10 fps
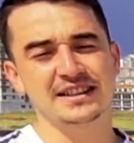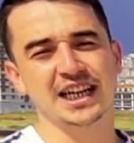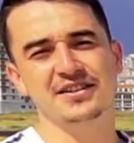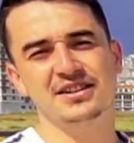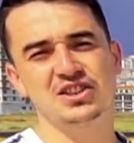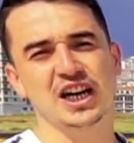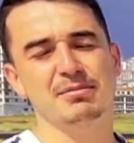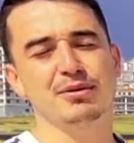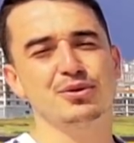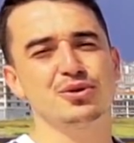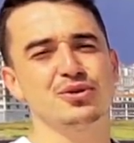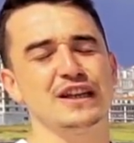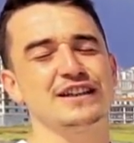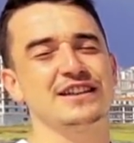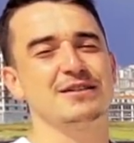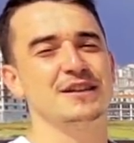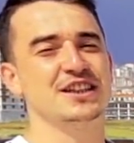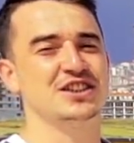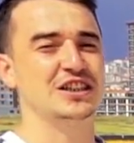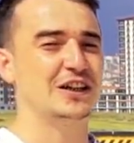Travis'i çağırma videosu da en kısa
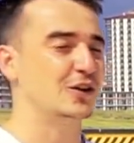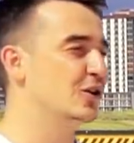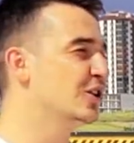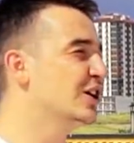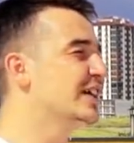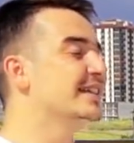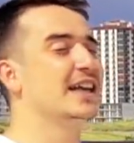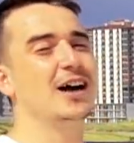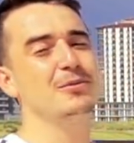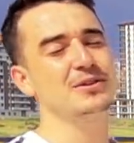zamanda çekiliyor. Daha